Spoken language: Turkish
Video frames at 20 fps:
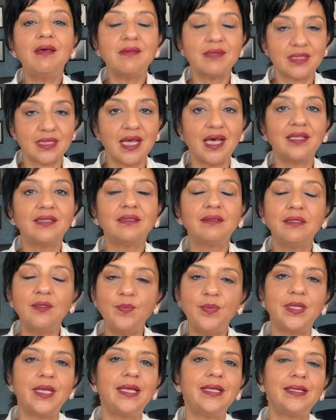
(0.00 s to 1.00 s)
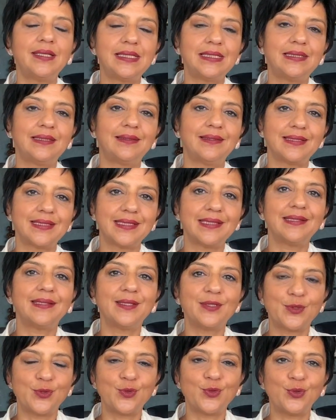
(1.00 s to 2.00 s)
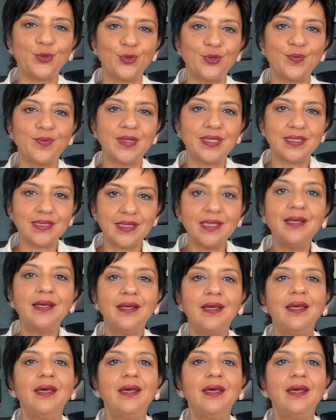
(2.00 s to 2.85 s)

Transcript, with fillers: sağlıklı bireylerin arasında sürdürmesi